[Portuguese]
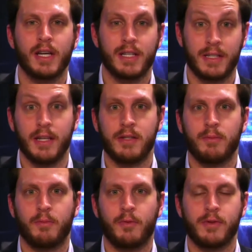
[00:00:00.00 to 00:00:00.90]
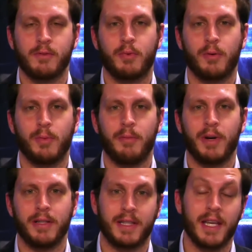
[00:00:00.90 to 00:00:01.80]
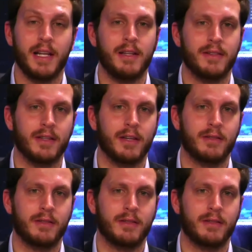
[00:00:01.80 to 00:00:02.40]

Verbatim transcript: se esse fosse um problema deles, né?